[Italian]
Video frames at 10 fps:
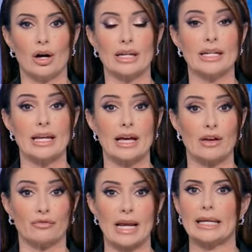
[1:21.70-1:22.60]
in
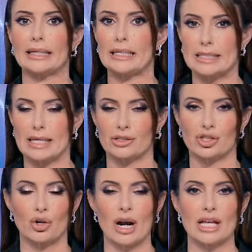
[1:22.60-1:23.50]
finale, chissà c'è
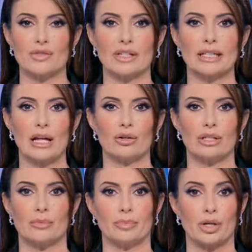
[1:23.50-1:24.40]
ancora la sfida
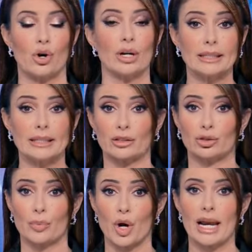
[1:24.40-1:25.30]
dall'Olimpico,
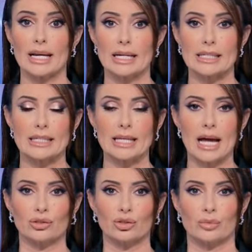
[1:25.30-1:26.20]
intanto però l'Allianz
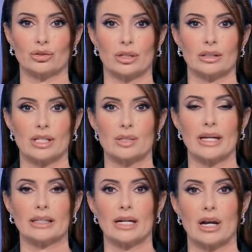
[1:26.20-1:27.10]
Stadium è tornata a
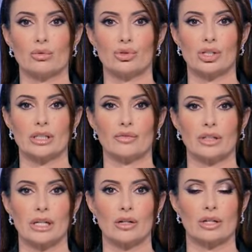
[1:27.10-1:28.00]
splendere la luce di
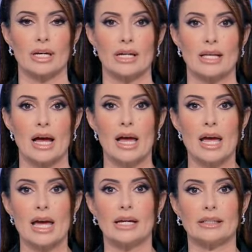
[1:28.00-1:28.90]
Federico Chiesa
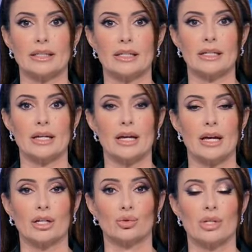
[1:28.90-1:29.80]
e di
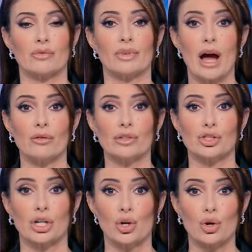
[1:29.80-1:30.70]
eh, Dusan
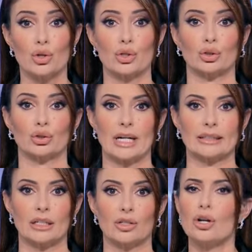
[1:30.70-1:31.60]
Vlaovic, loro sono
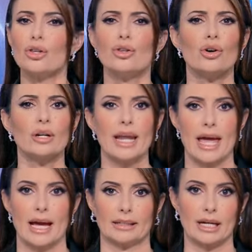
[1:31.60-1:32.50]
tornati al gol, non
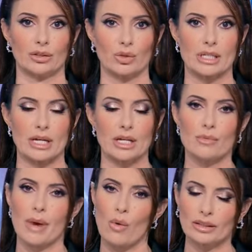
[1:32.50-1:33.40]
è andato a
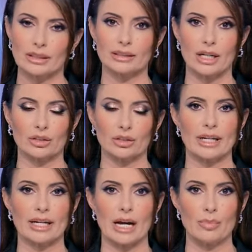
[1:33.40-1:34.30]
segno ma quando è entrato in
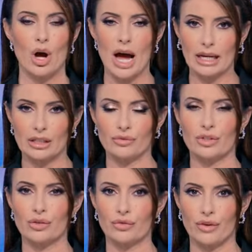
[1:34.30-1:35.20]
campo ha
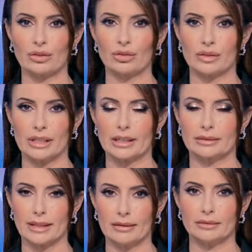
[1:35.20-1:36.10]
davvero fatto
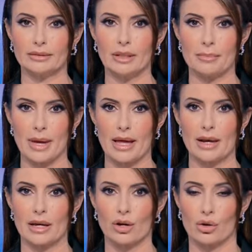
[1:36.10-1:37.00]
vedere tante
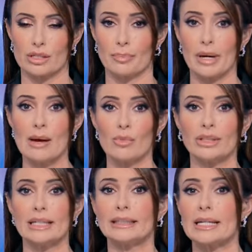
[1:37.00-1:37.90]
belle cose cose. Parliamo
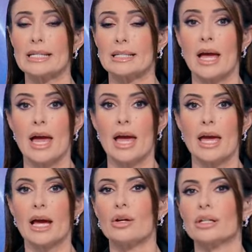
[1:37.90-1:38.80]
di Ildiz
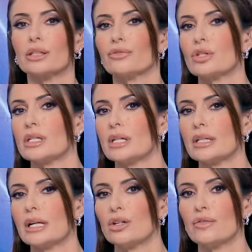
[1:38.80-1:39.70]
e allora i tifosi
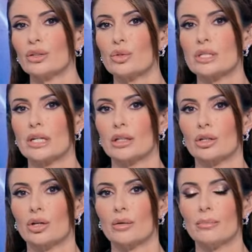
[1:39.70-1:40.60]
della Juventus si
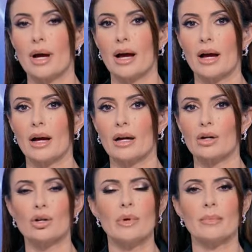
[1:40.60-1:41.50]
chiedono ma
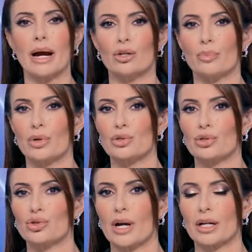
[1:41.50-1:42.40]
come mai non
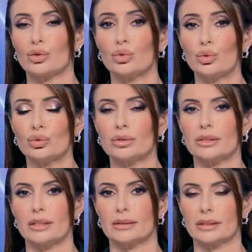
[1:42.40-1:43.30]
possono giocare
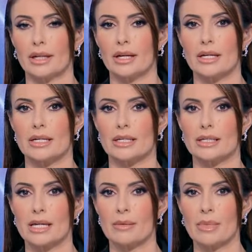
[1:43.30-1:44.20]
tutti e tre
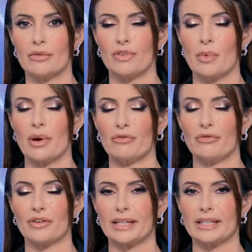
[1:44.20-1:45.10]
insieme? Fabio
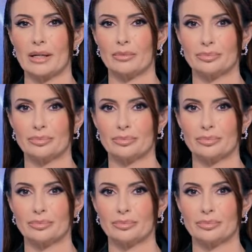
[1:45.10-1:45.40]
Manfreda.